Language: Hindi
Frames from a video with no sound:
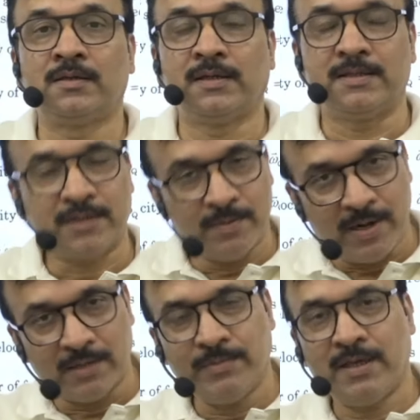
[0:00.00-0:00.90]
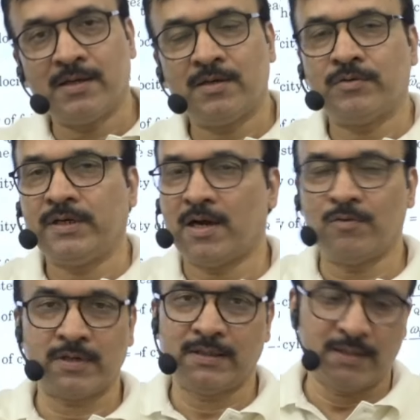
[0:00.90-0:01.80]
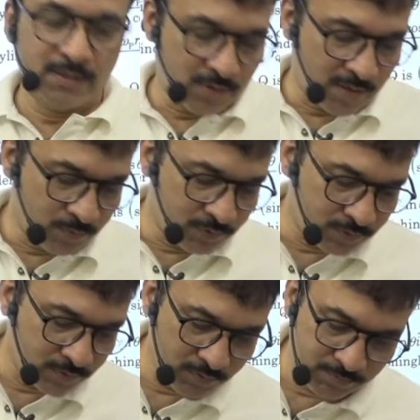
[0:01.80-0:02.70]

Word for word: इसके बाद भी अगर कोई डाउट रहता है तो आप मुझको